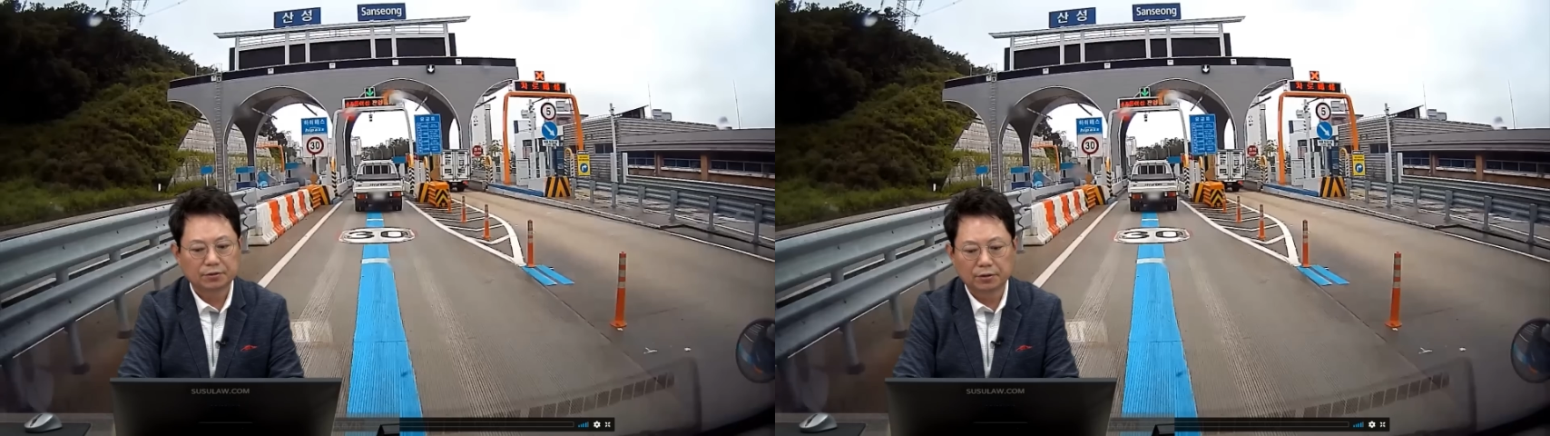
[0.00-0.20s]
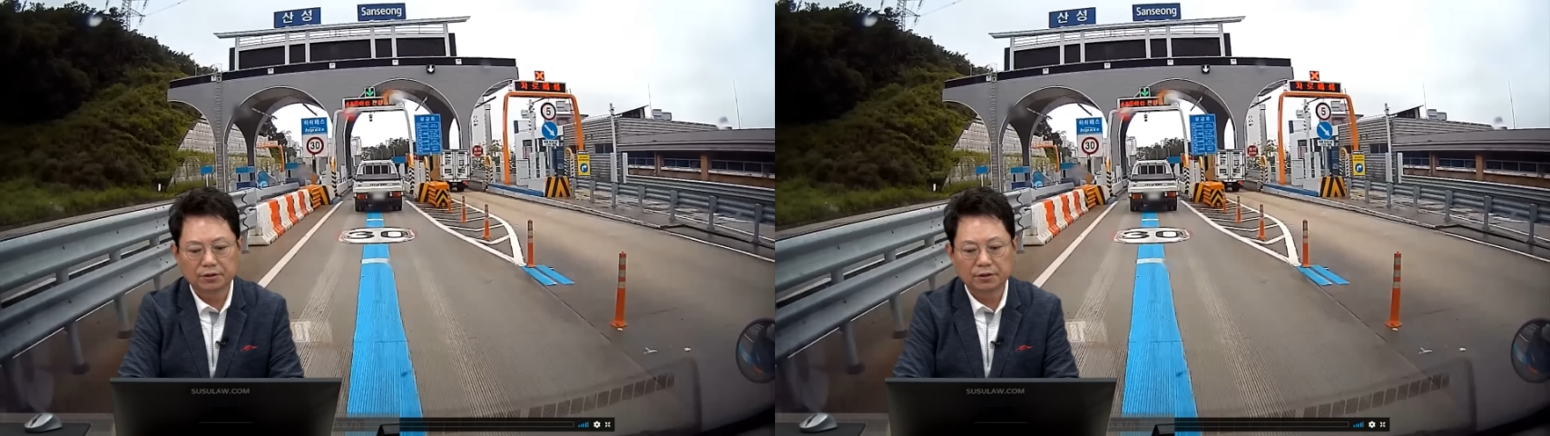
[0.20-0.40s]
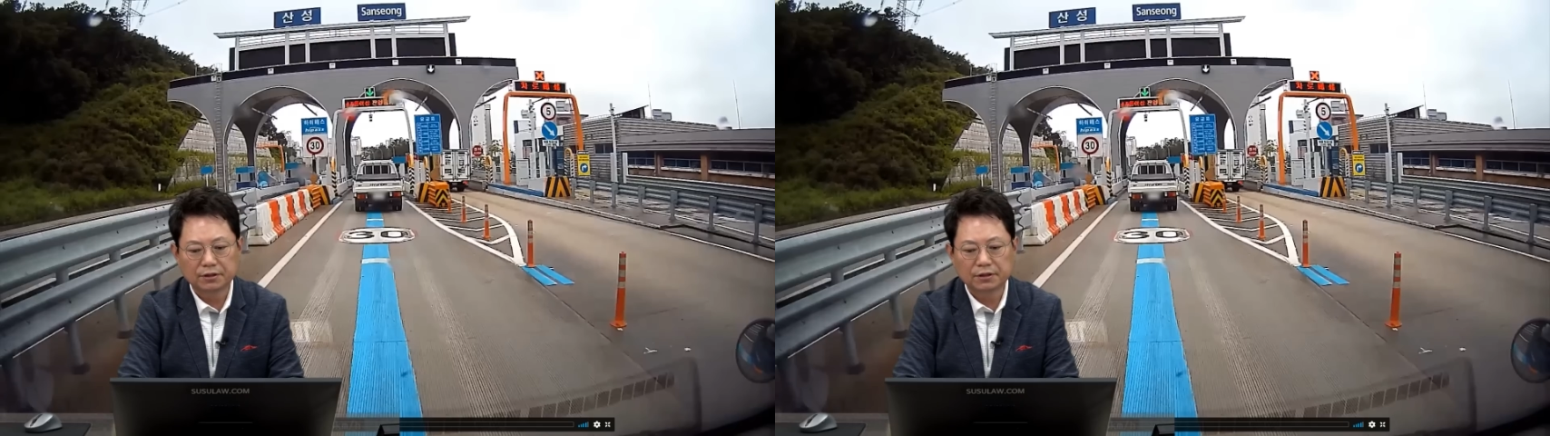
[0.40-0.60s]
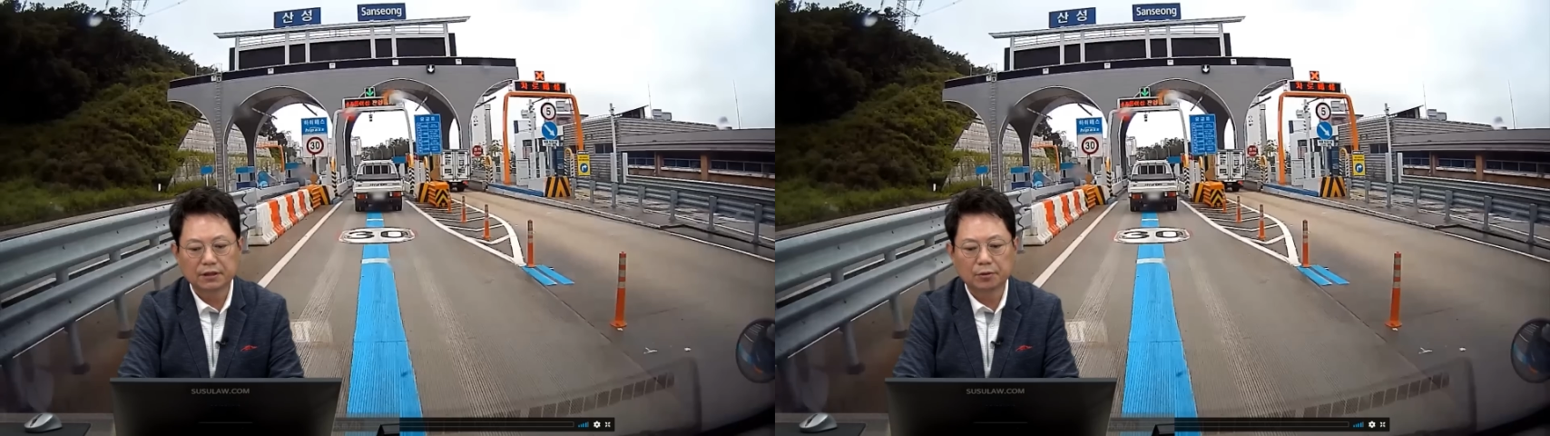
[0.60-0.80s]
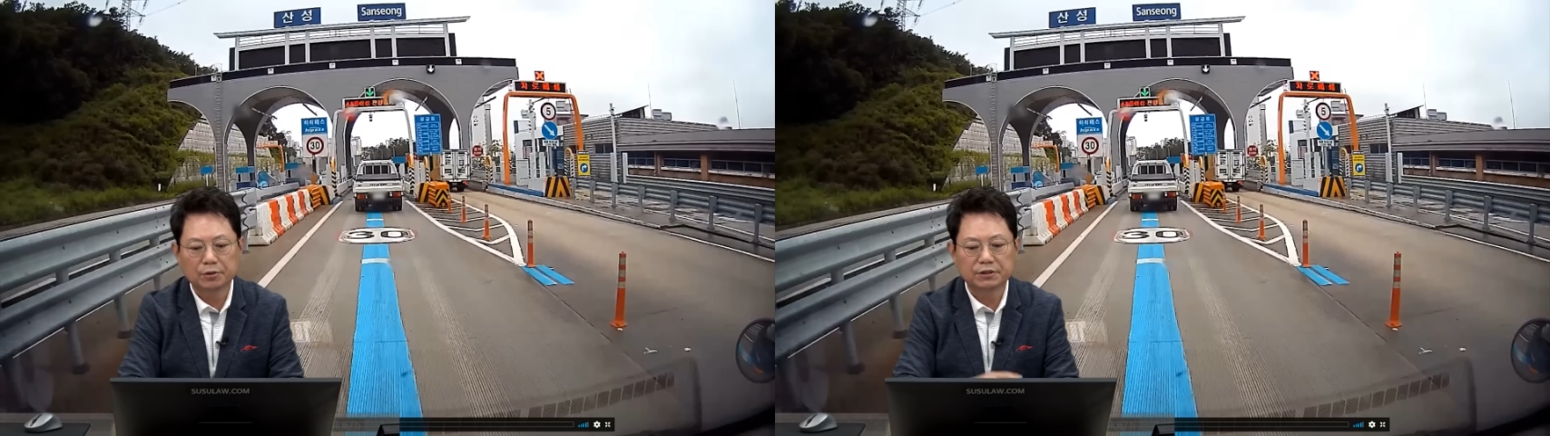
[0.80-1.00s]
터널
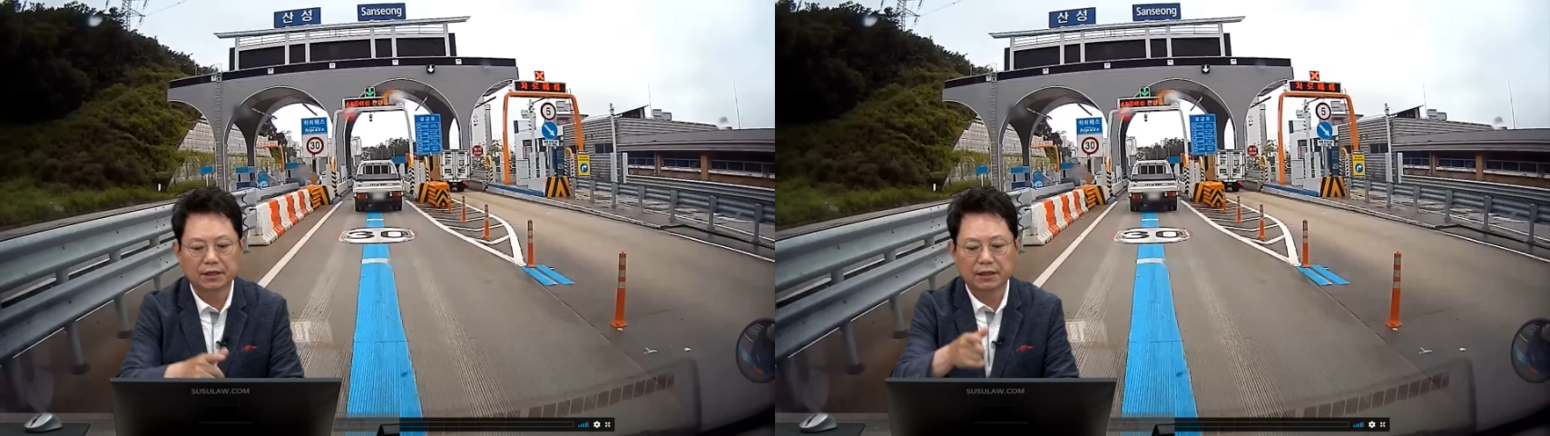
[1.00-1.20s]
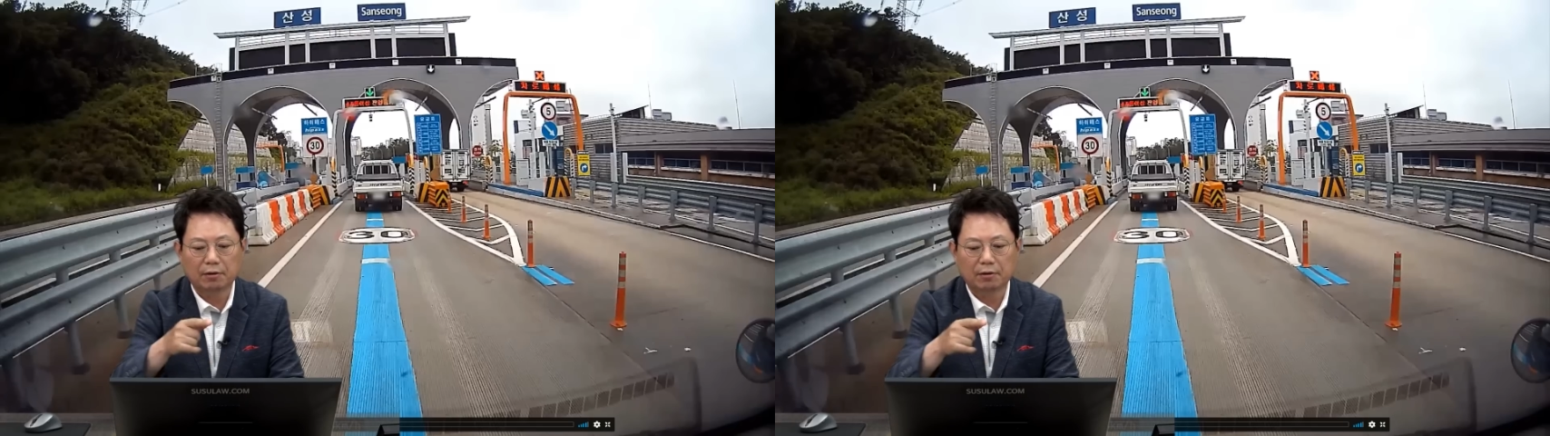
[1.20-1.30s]
끝나고 이제